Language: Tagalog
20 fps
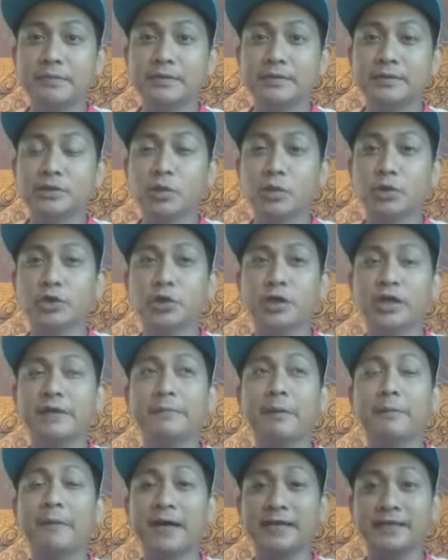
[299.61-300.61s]
so yun ang
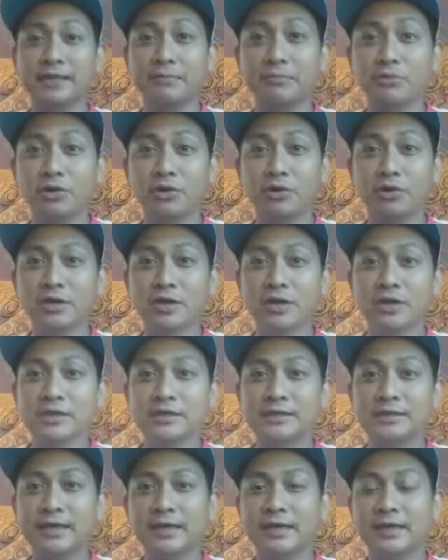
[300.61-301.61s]
ipapasa mo
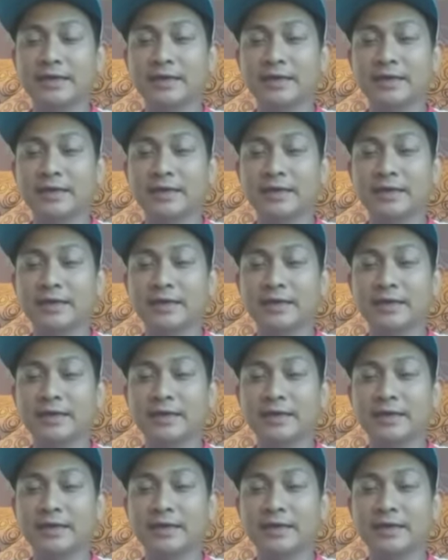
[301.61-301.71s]
sa